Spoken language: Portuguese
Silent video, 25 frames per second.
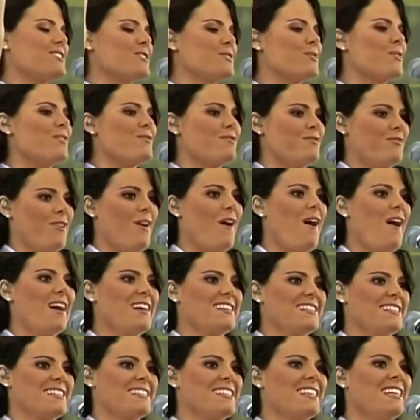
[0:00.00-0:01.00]
a sua
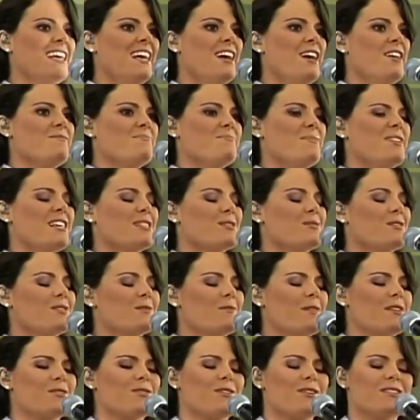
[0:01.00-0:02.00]
voz, mesmo as
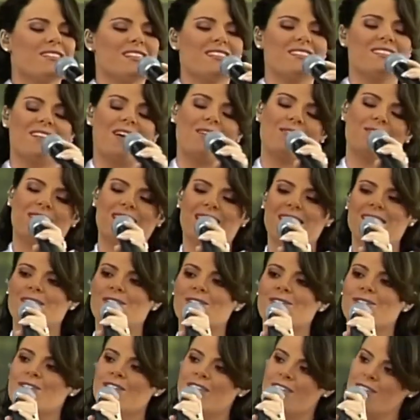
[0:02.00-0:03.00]
pessoas que estamos
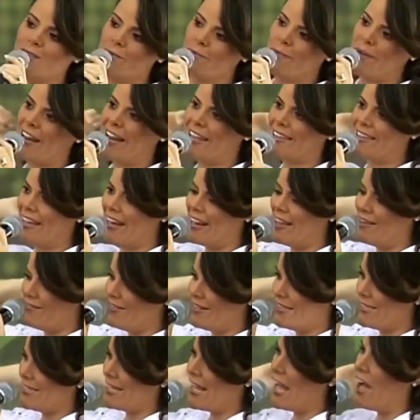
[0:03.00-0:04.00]
assistindo pela
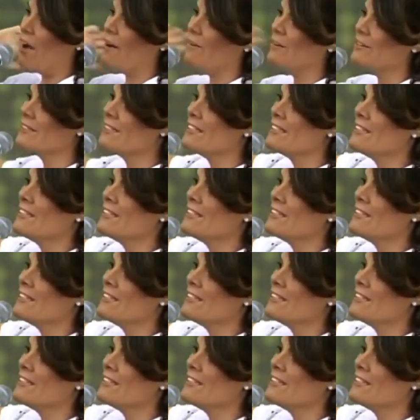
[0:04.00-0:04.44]
televisão,